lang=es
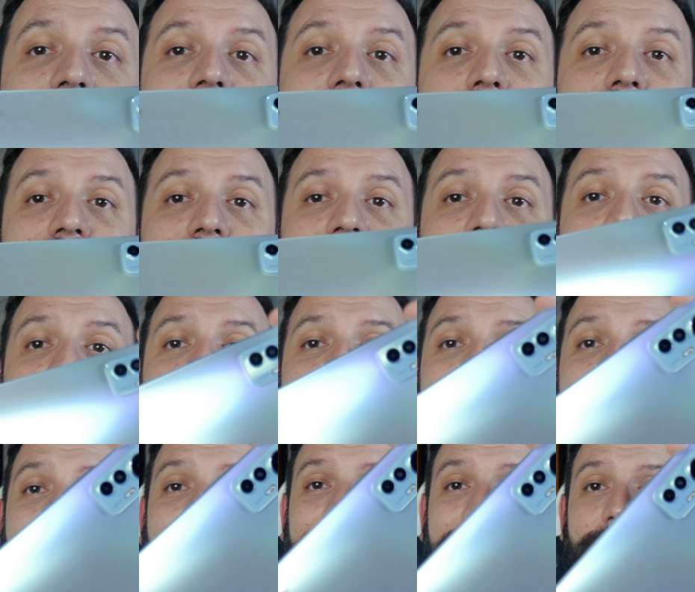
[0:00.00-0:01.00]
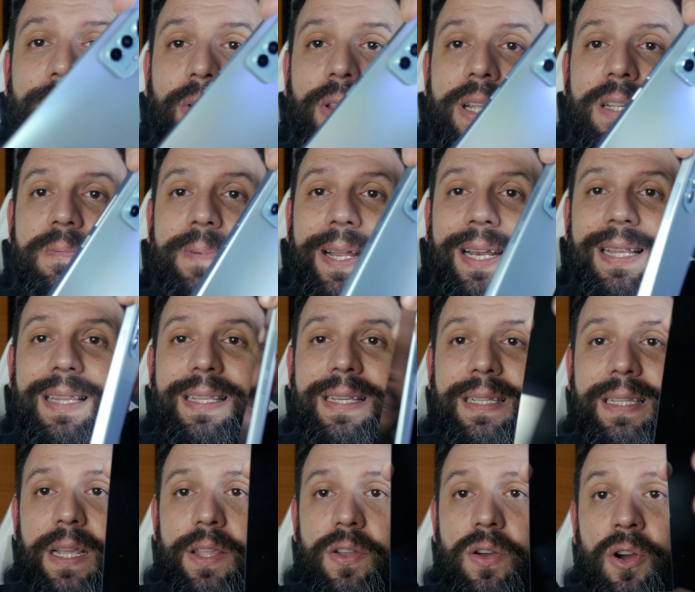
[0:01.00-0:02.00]
de la mesa, aquí podéis ver el
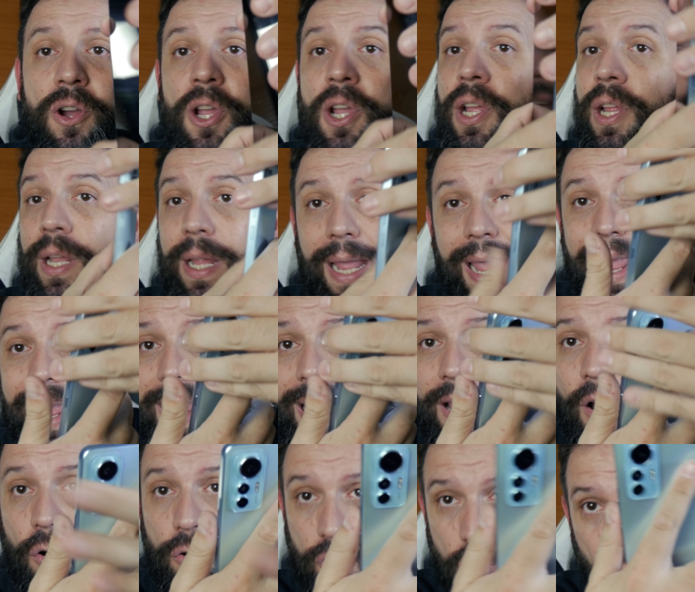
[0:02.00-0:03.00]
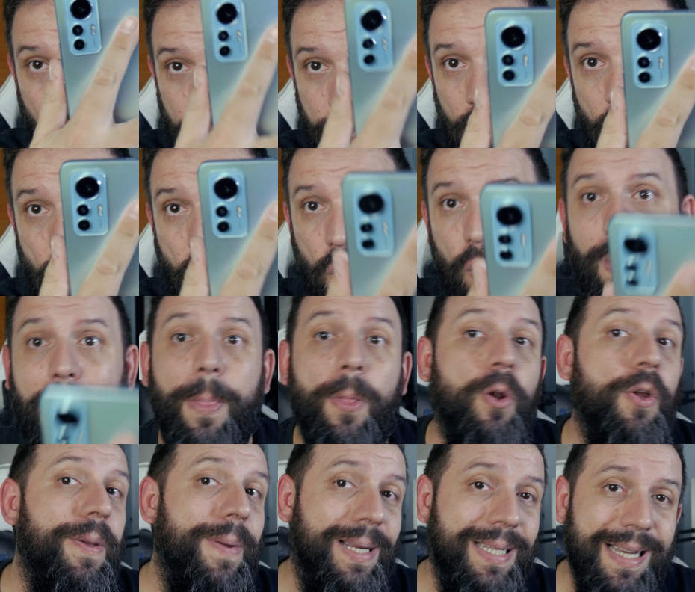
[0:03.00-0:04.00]
diseño. Eh, os lo digo, cuando
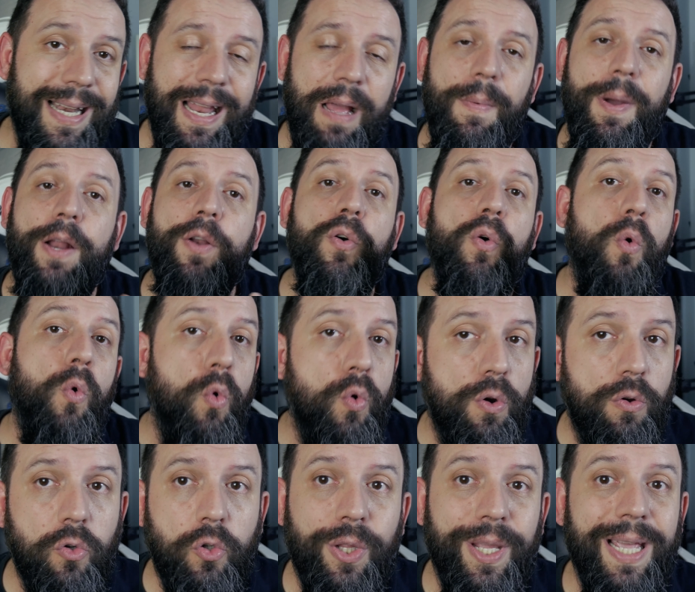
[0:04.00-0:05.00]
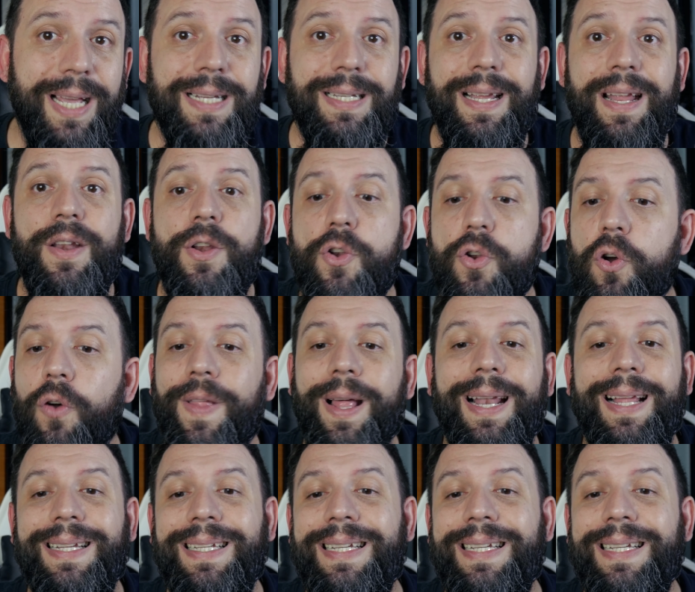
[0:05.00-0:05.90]
lo llevas en la mano unos días no da la